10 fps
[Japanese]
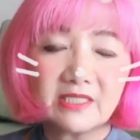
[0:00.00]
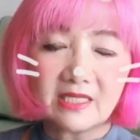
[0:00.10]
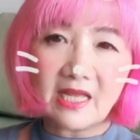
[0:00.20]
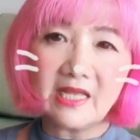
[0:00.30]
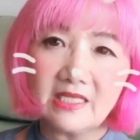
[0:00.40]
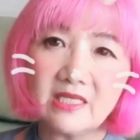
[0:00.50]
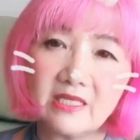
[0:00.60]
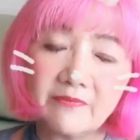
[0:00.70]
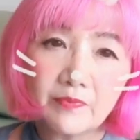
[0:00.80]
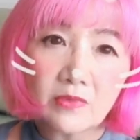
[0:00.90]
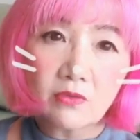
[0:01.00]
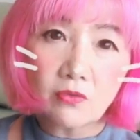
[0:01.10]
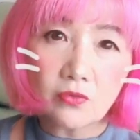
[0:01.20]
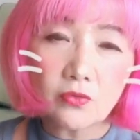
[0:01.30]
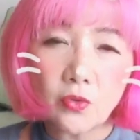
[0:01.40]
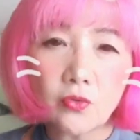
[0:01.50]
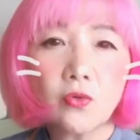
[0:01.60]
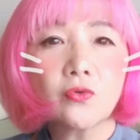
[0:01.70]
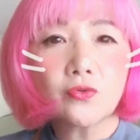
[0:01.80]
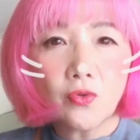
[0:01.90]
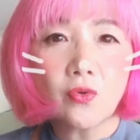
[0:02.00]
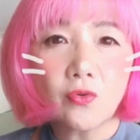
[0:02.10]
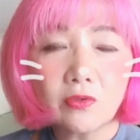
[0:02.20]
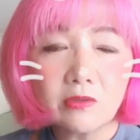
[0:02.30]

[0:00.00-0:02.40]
ないこの虚構の